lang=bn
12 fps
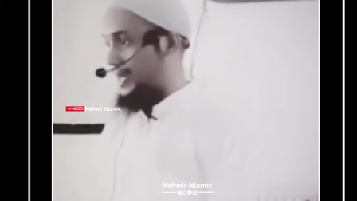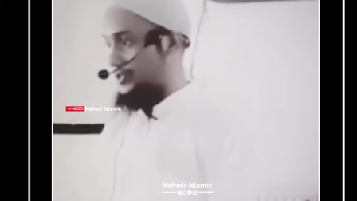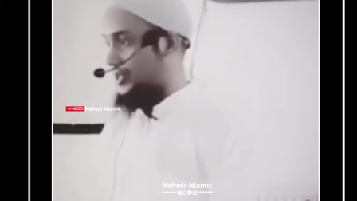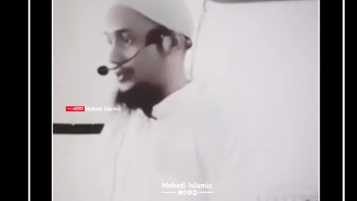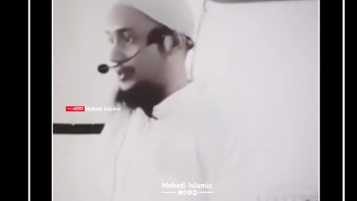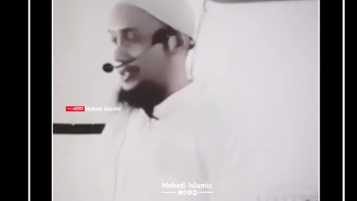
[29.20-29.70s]

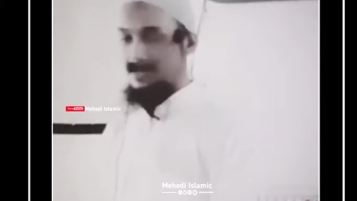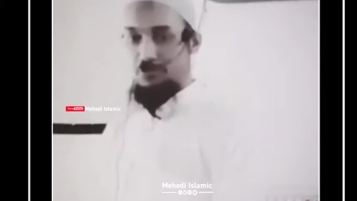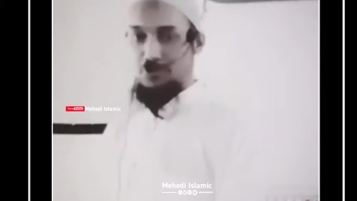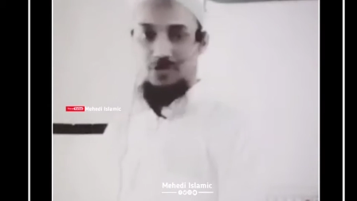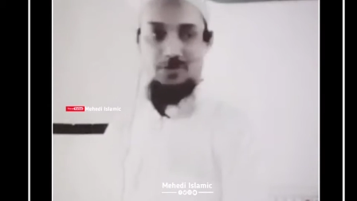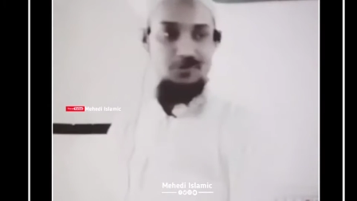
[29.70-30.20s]
আশা করি এটা
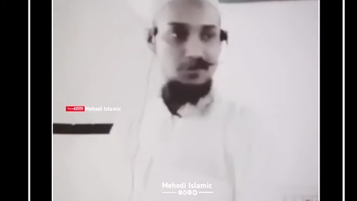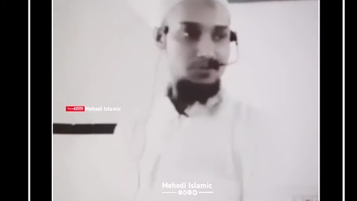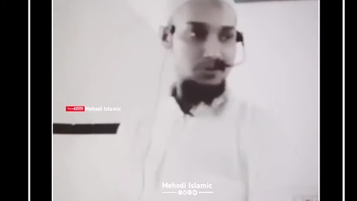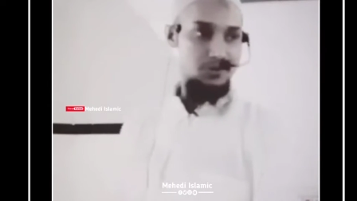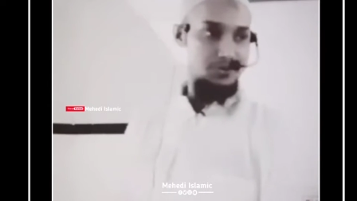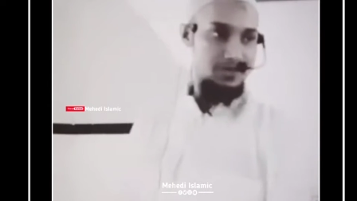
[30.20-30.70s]
বোঝানোর কোনো
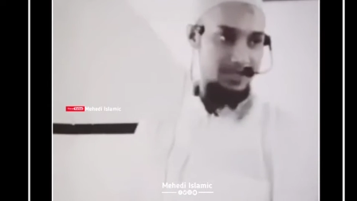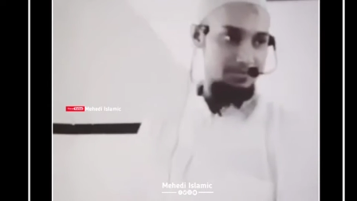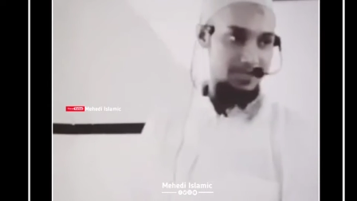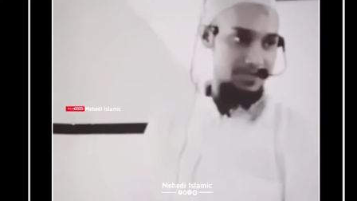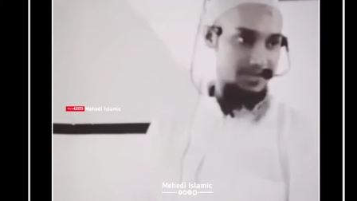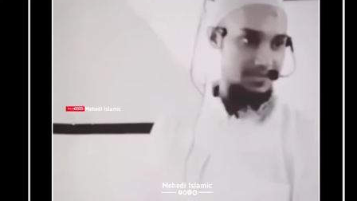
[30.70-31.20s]
প্রয়োজন নাই
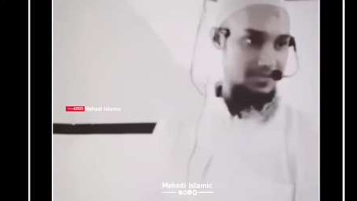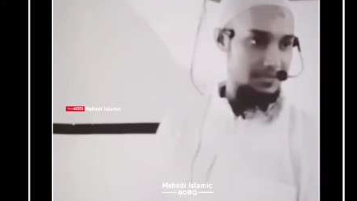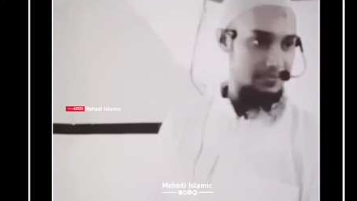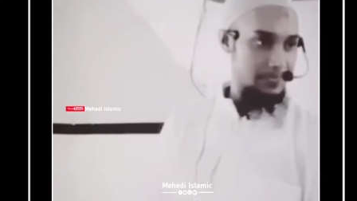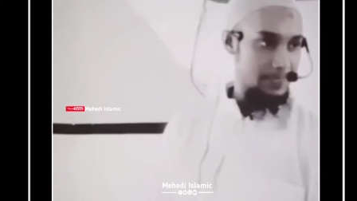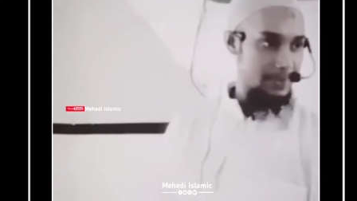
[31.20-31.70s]
আপনাদের কাছে
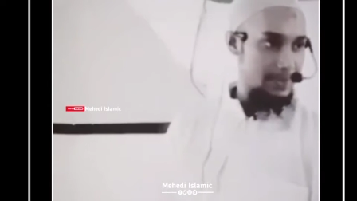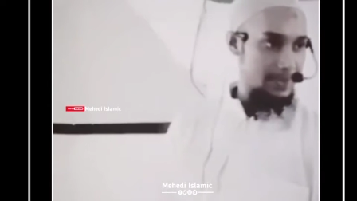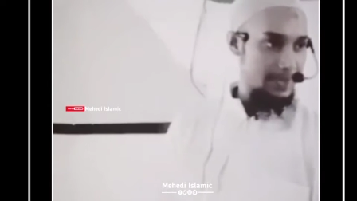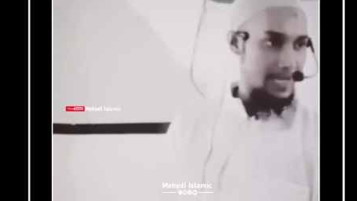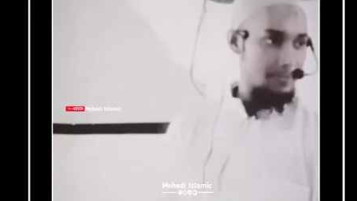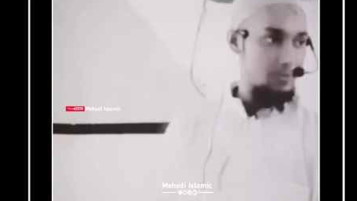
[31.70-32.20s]

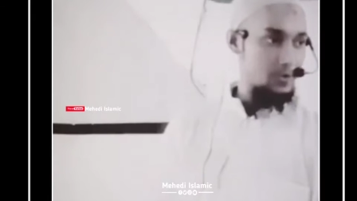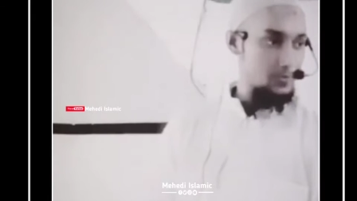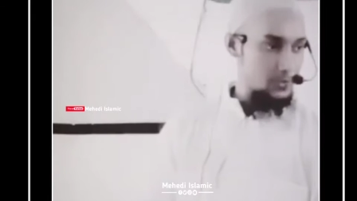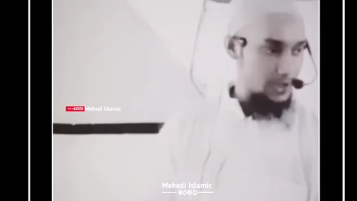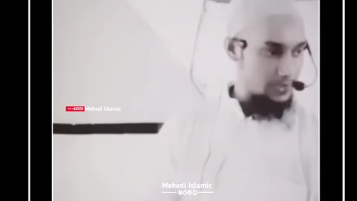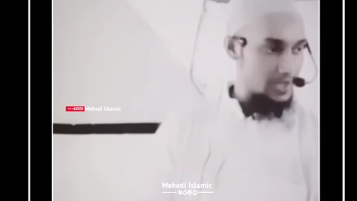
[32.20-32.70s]
কাপড়
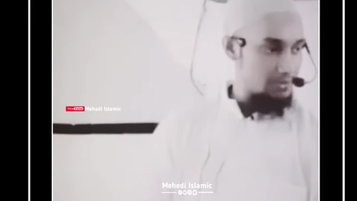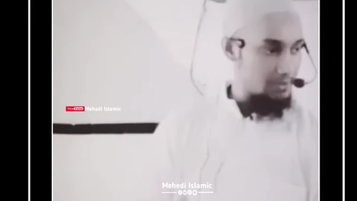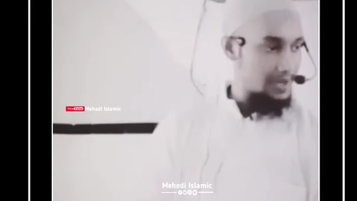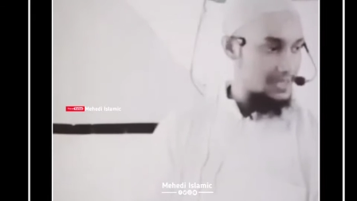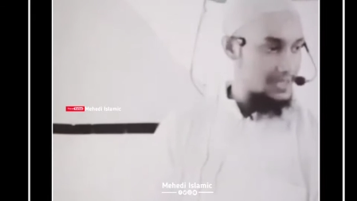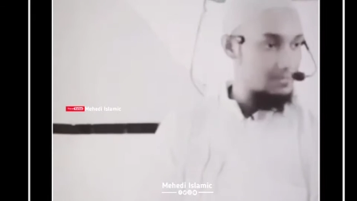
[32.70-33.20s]
পরেও
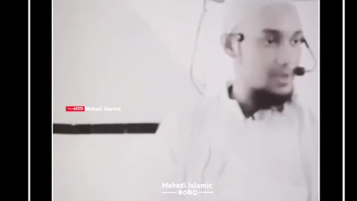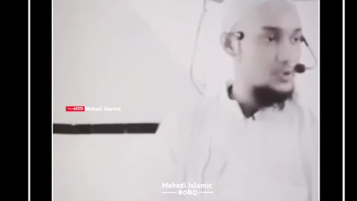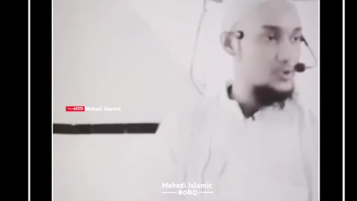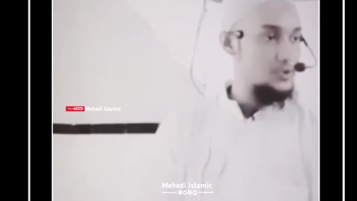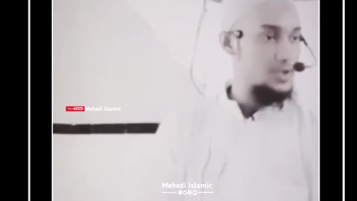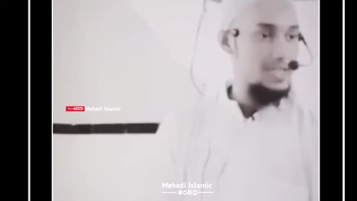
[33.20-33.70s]
কিভাবে একটা
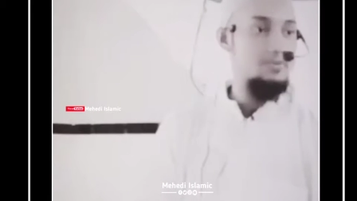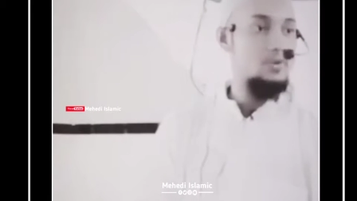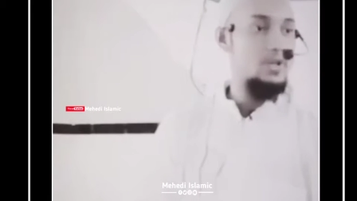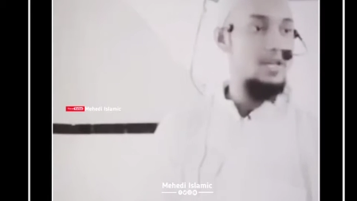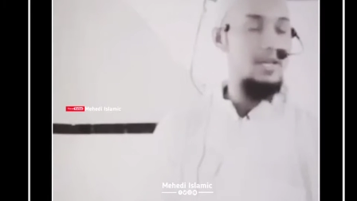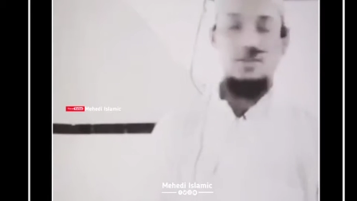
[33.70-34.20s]
মানুষ একটা মহিলা